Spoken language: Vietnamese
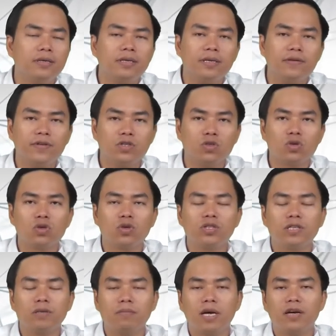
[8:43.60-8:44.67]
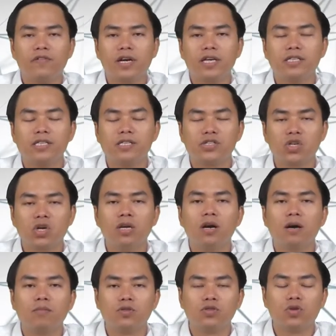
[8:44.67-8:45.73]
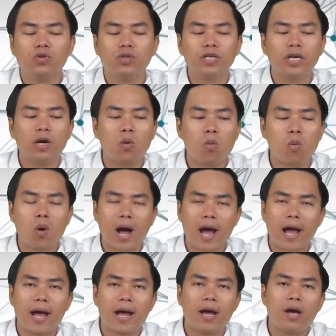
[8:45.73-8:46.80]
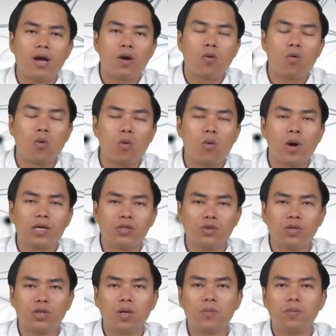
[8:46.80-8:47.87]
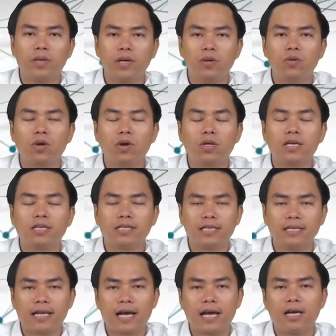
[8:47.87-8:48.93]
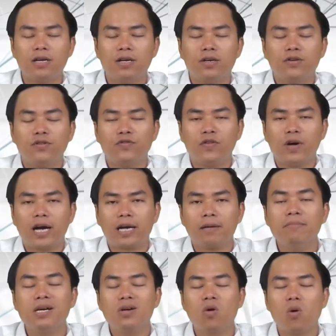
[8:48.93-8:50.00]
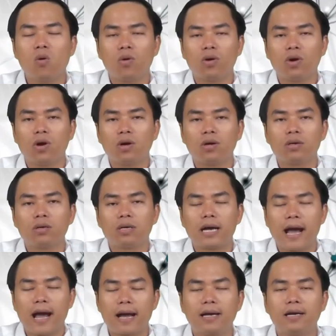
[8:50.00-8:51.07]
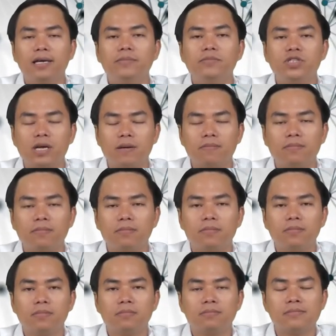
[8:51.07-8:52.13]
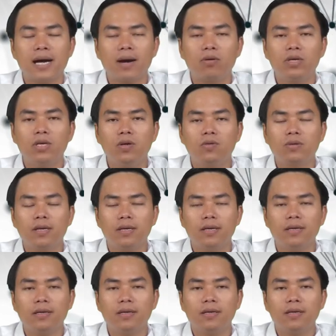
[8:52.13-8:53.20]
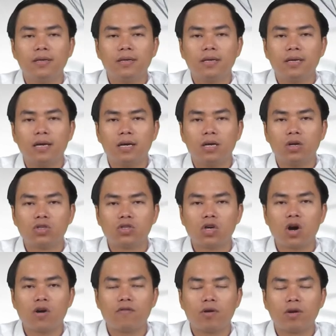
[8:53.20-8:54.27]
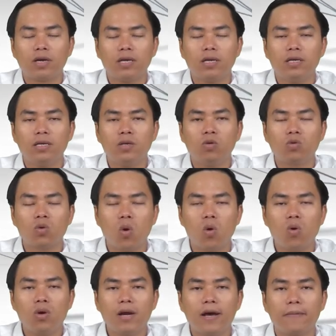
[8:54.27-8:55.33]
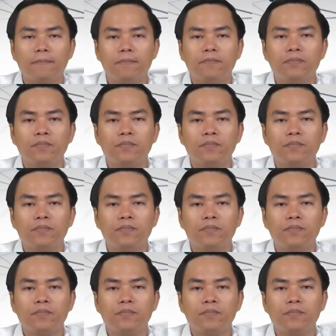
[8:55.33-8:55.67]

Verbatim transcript: thì vừa rồi tôi trình bày với anh chị sơ lược một số những cái hậu quả của khủng hoảng truyền thông nếu nó có thể xảy ra và cái mức độ của nó càng nghiêm trọng bao nhiêu thì à, nó do vào cái yếu tố là